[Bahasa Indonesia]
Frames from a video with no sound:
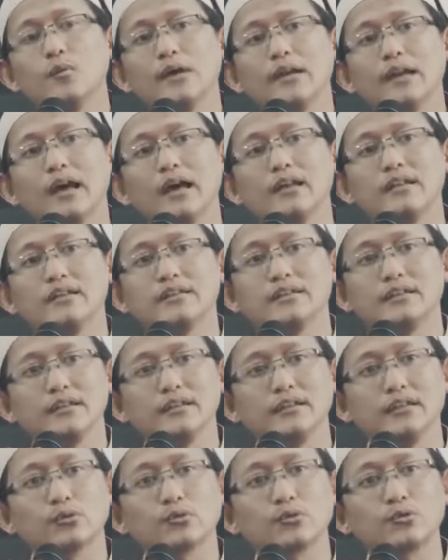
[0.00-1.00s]
keumuman
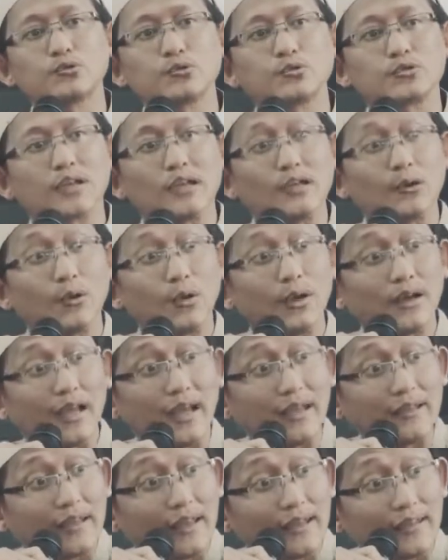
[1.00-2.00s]
hadis ini dikhususkan
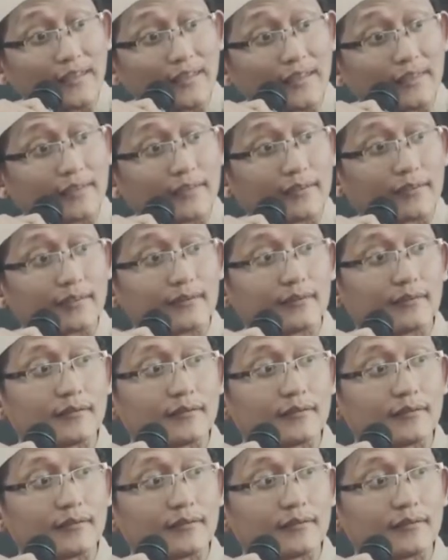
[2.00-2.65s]
oleh ayat.